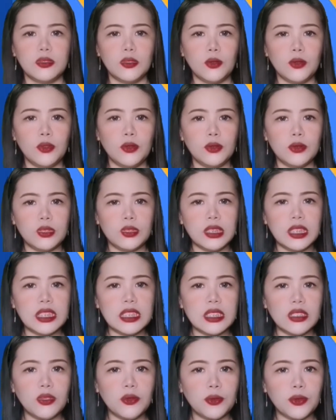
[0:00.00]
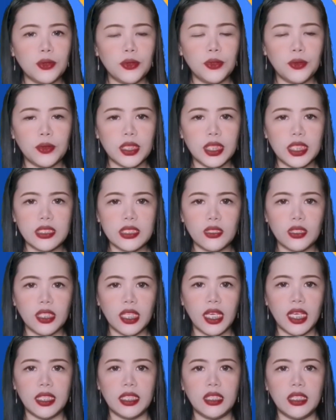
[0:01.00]
So, yun din siguro yung reason
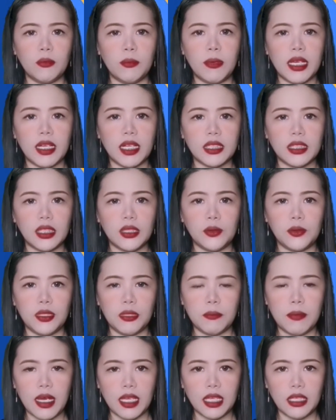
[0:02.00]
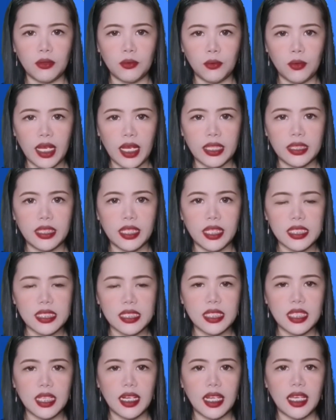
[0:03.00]
kaya hindi dumarating yung iba. Yung address
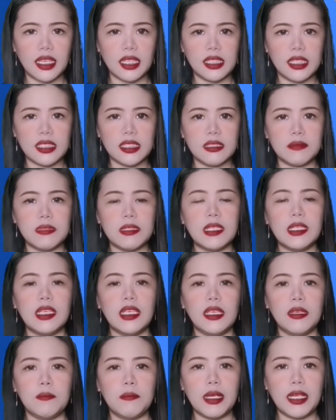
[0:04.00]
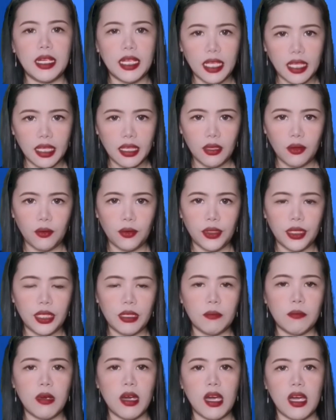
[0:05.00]
nila is mali or
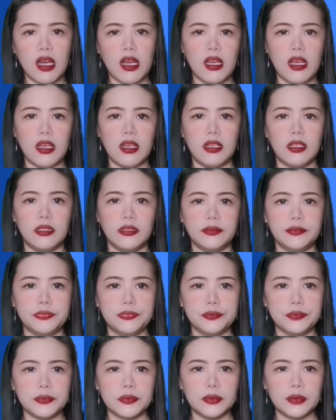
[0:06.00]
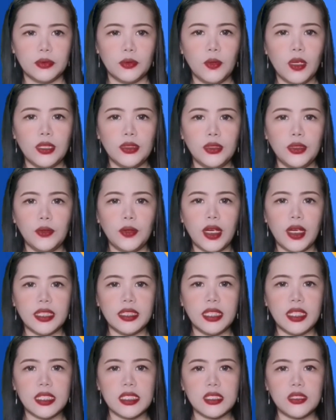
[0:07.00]
iba. Kung ano yung
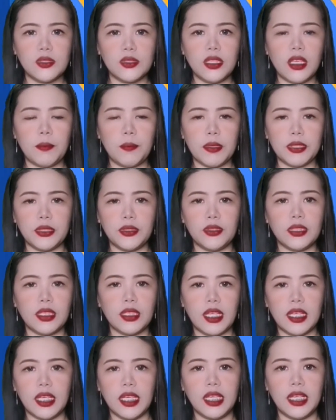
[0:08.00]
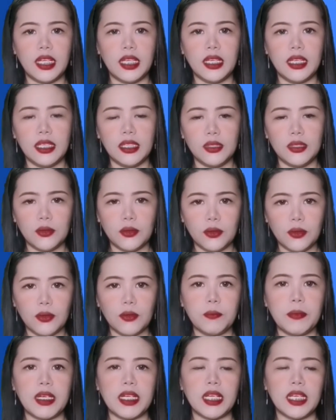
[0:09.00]
address nyo, dapat yun talaga ilagay nyo
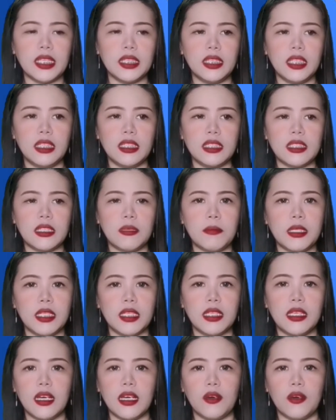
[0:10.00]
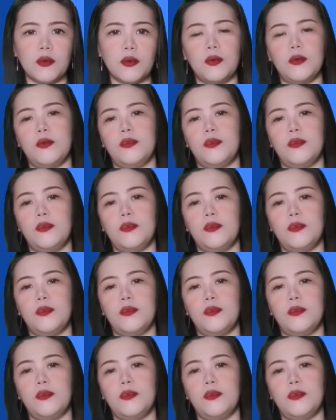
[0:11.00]
para hindi siya maligaw.